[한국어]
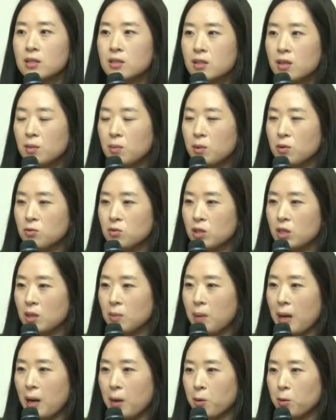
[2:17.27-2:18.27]
그러면 우리
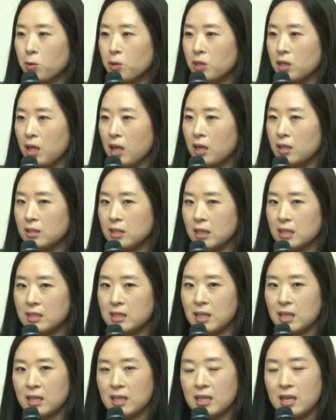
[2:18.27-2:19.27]
바로 이혜은
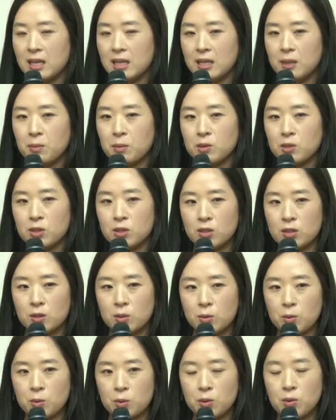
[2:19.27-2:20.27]
학생 이야기 먼저
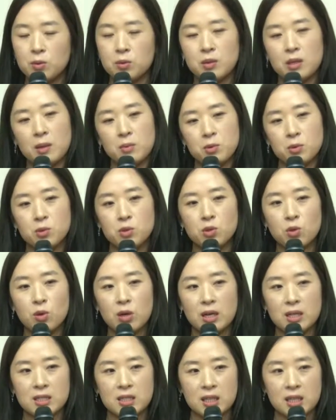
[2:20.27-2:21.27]
듣고 그다음
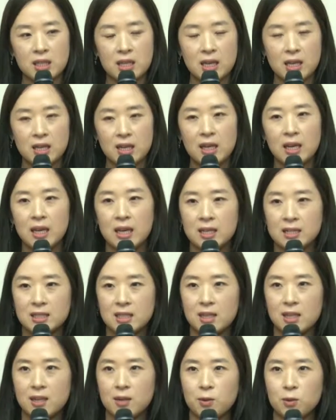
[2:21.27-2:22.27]
손정화 학생 이야기
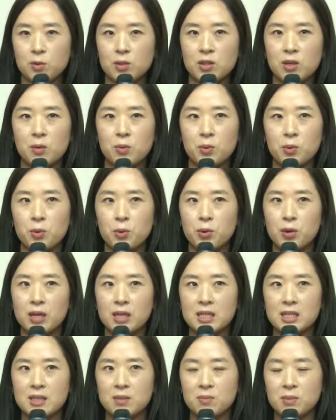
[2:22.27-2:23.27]
차례로 들어보도록
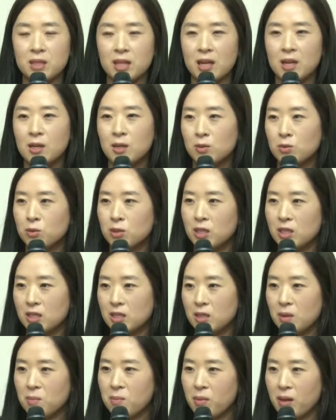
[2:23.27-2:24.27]
하겠습니다. 우리
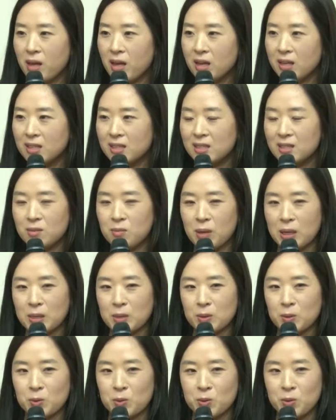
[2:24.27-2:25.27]
선배의 큰
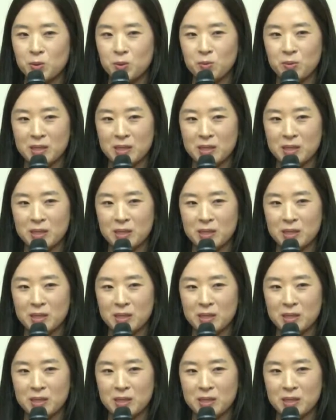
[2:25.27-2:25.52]
박수로